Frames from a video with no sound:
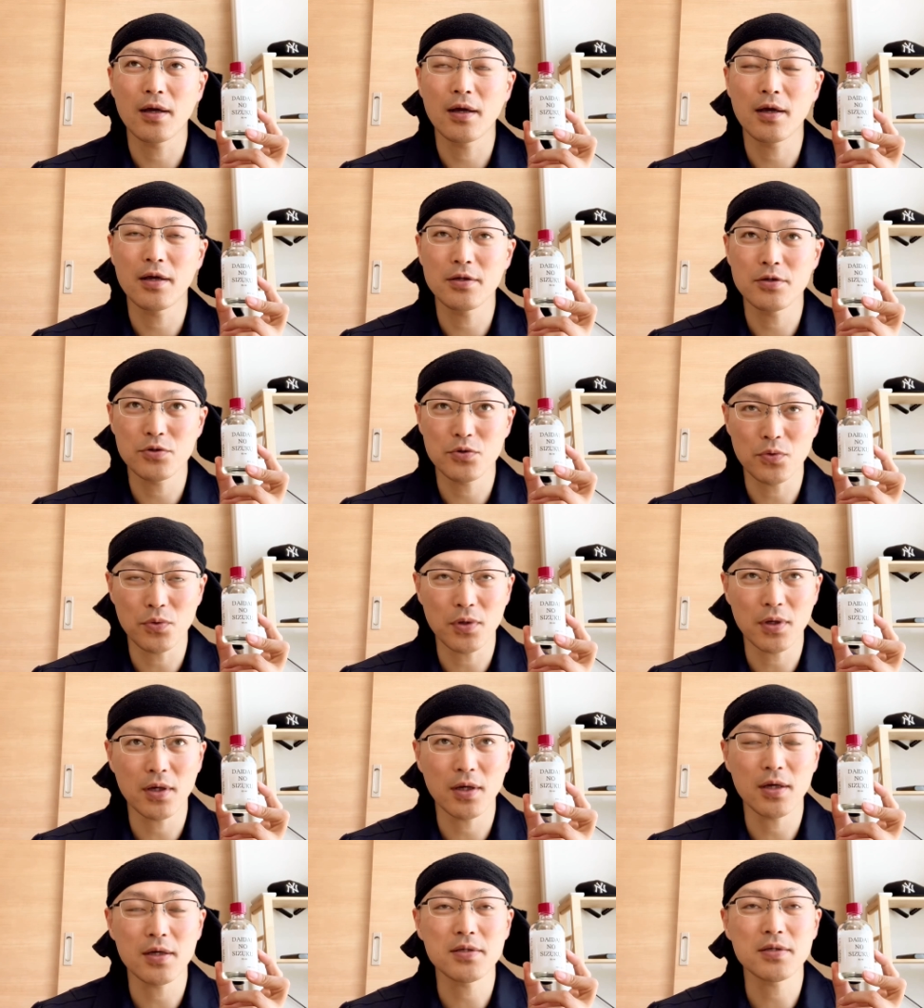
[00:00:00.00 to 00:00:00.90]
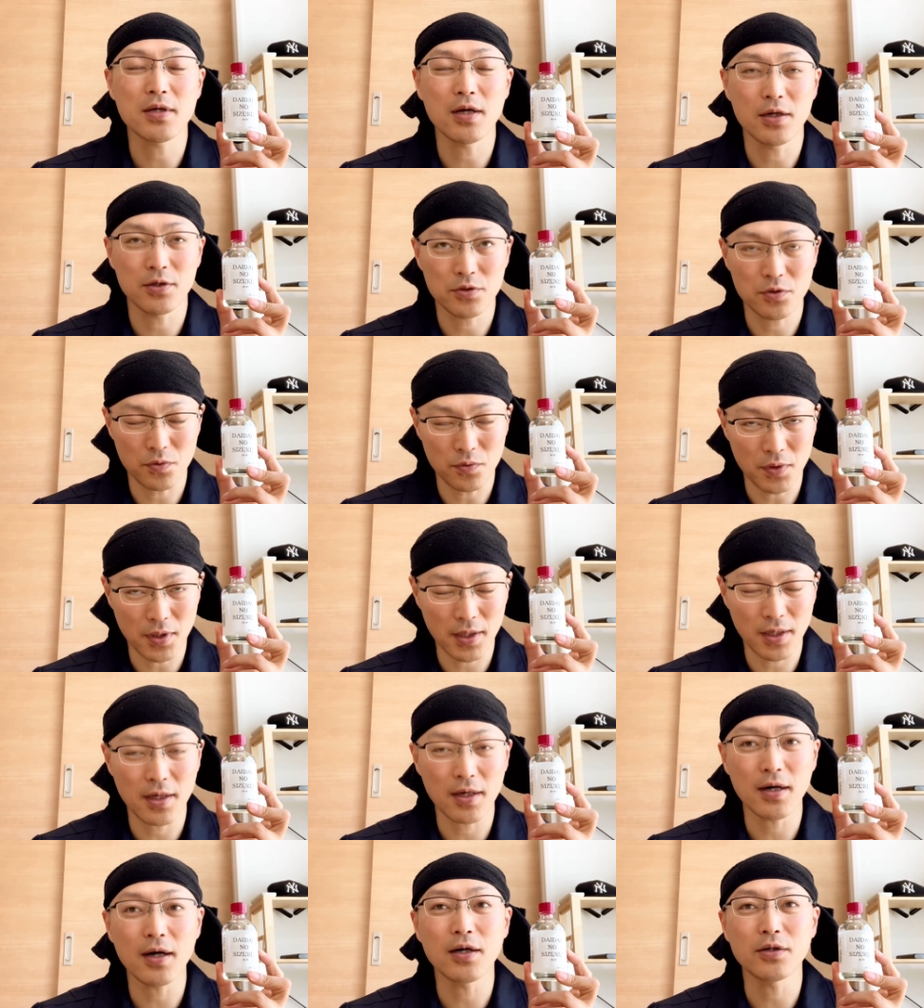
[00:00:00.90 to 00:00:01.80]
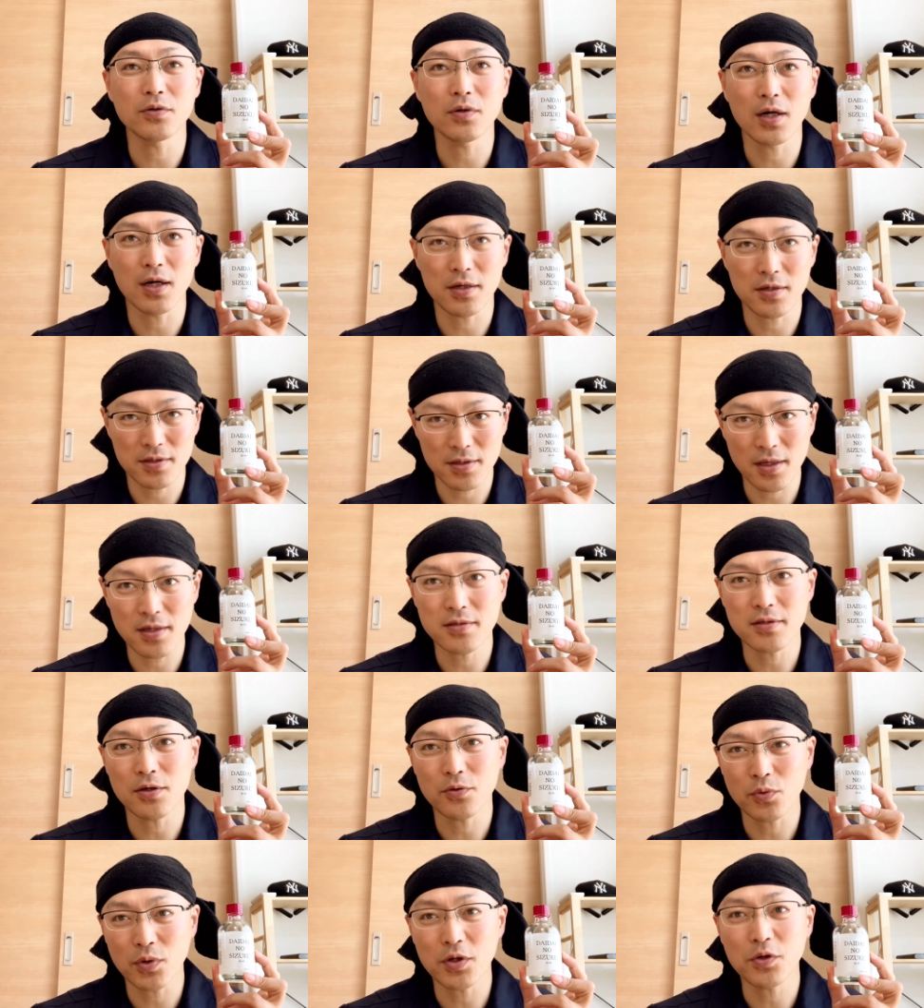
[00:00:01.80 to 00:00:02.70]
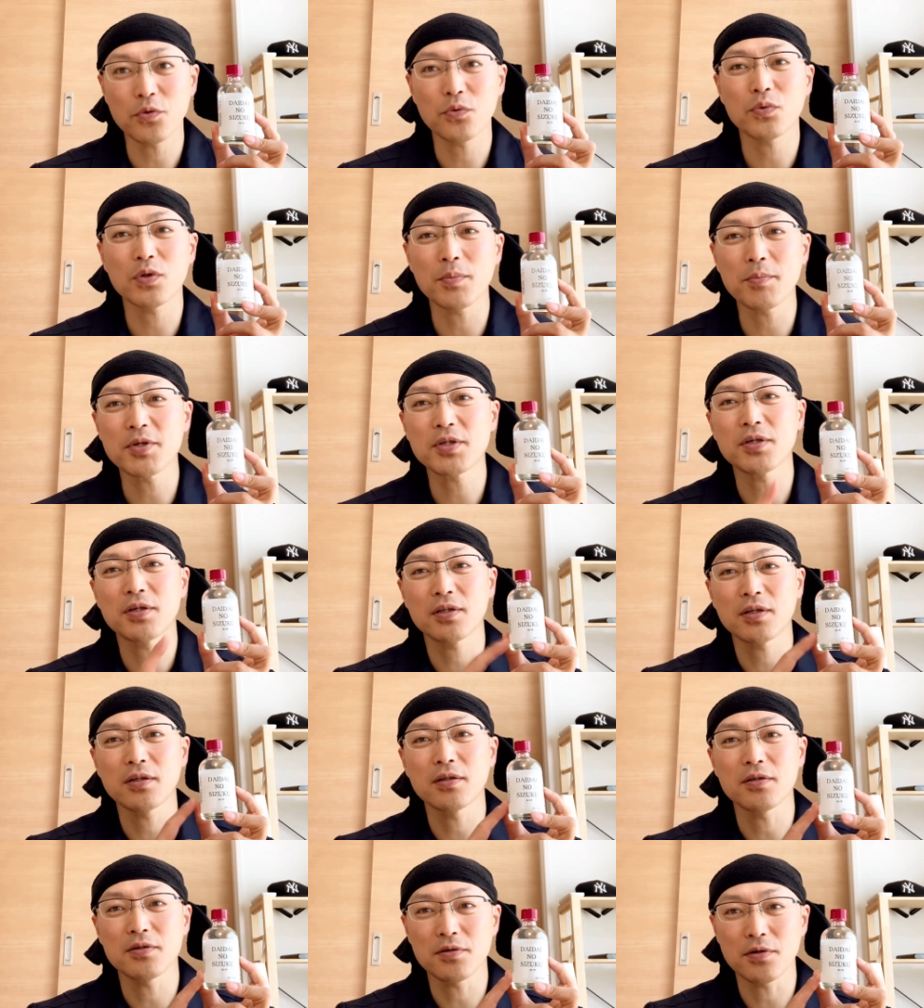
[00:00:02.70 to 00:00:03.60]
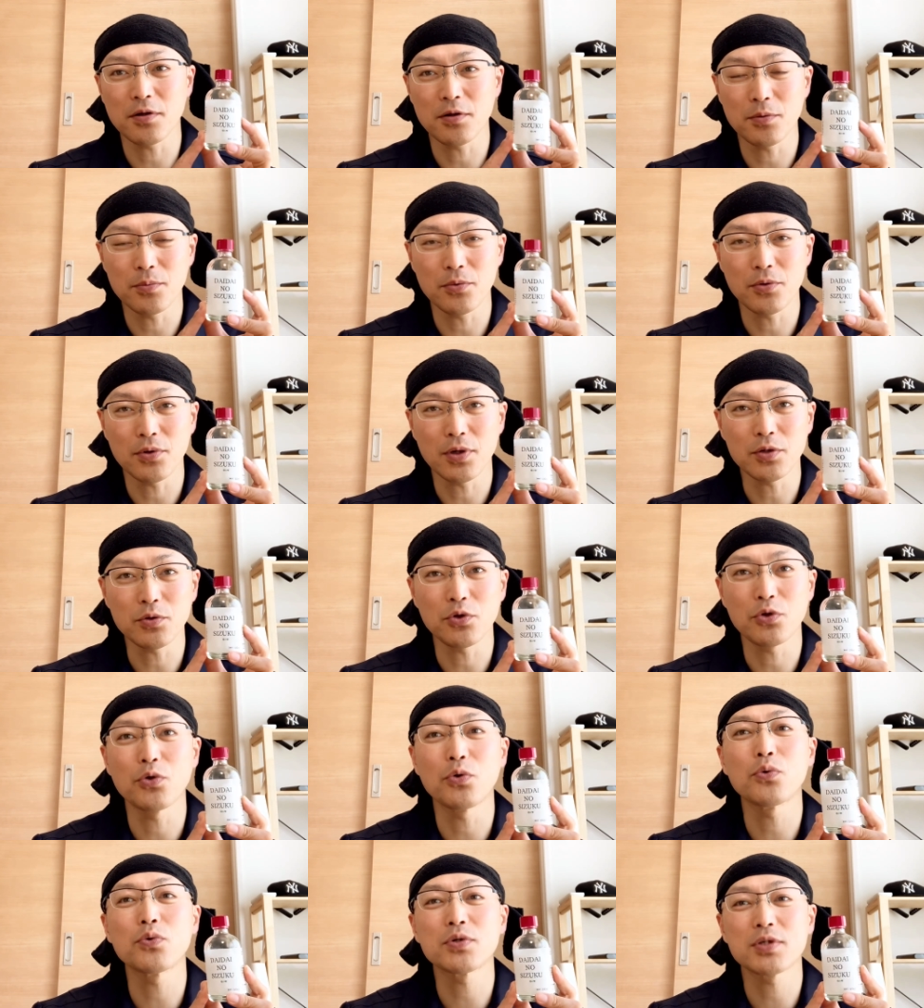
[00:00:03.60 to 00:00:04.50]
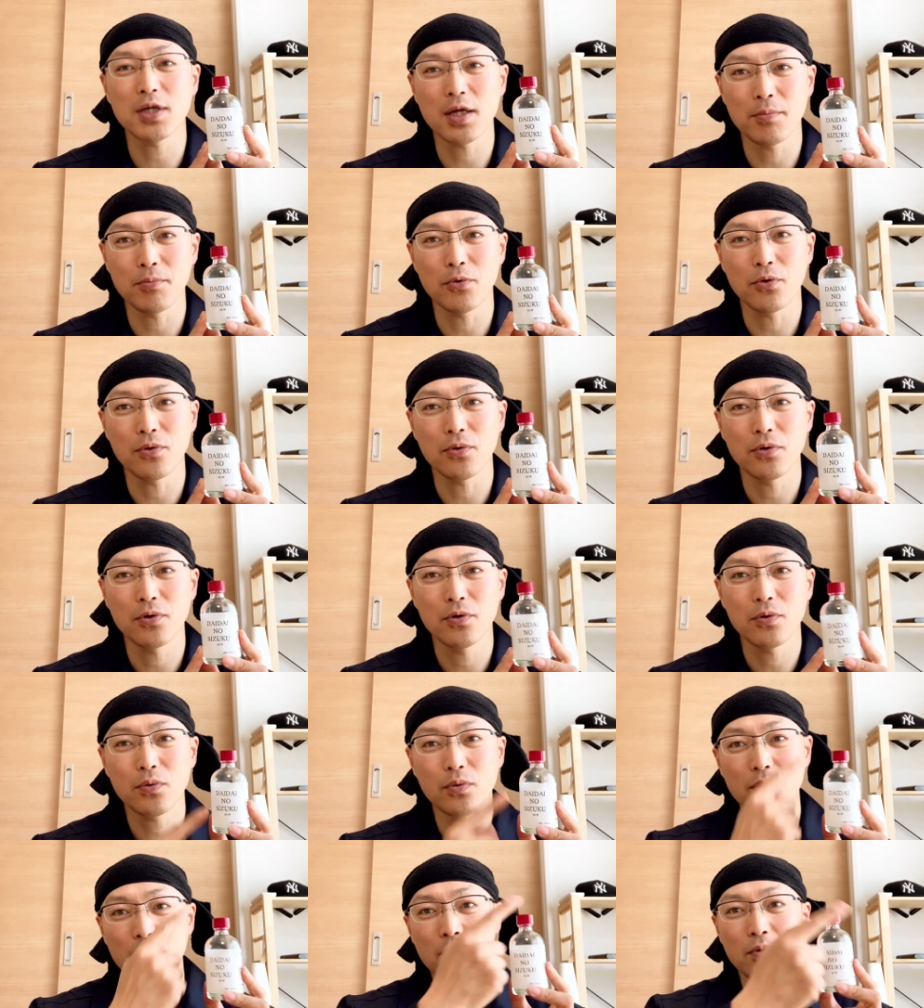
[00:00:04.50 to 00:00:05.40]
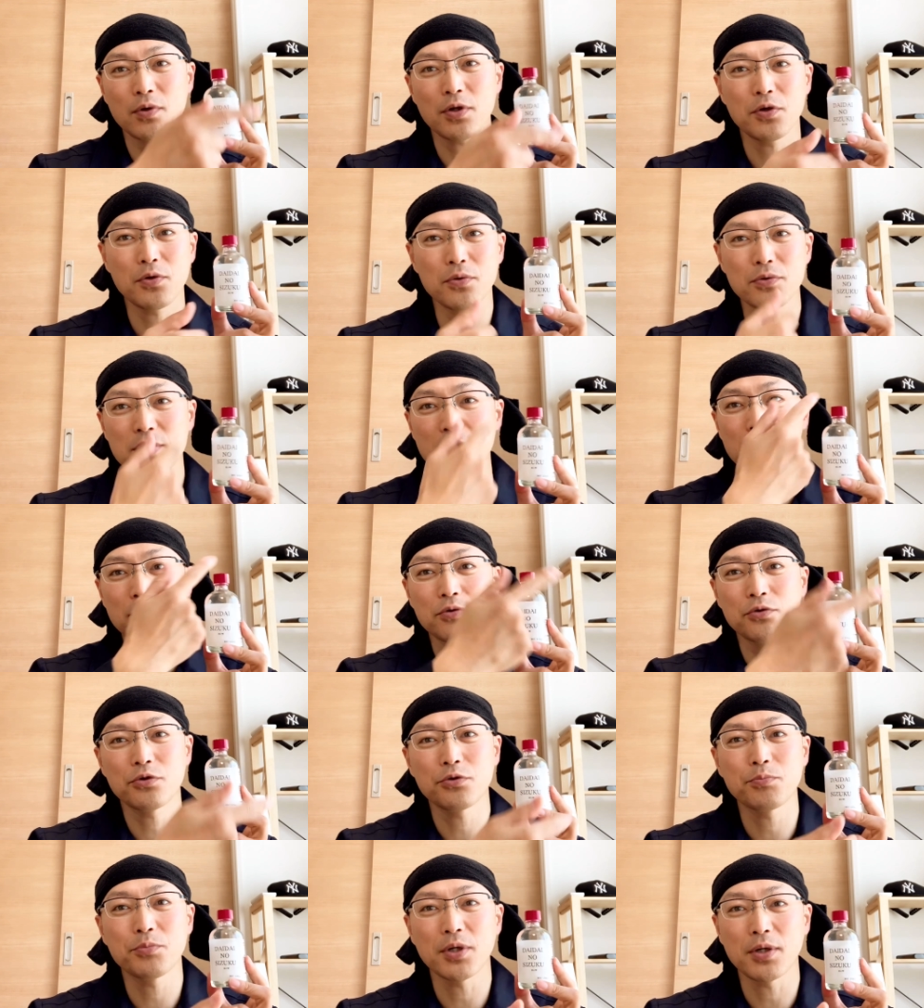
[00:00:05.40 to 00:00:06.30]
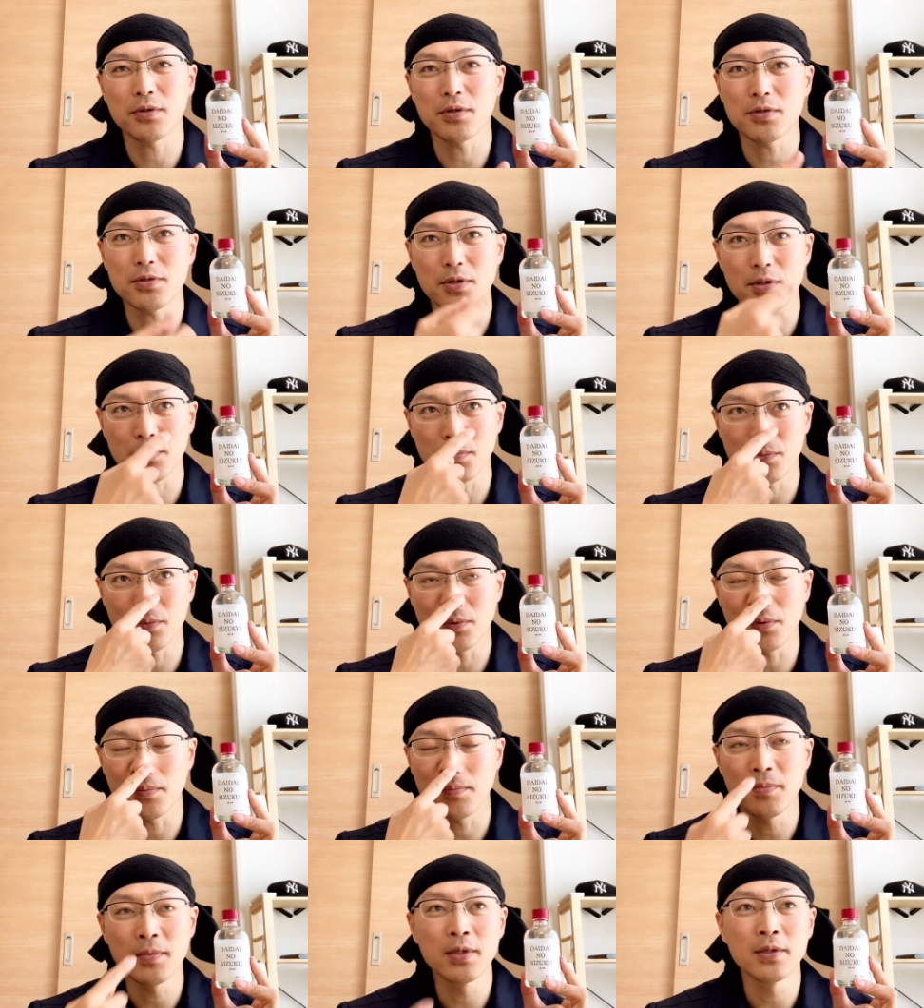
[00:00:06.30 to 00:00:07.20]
塩素系、酸素系、アルカリ洗剤とかいろいろ試してきたんですけれども、あと溶剤も。これ溶剤のグループあるんですけども、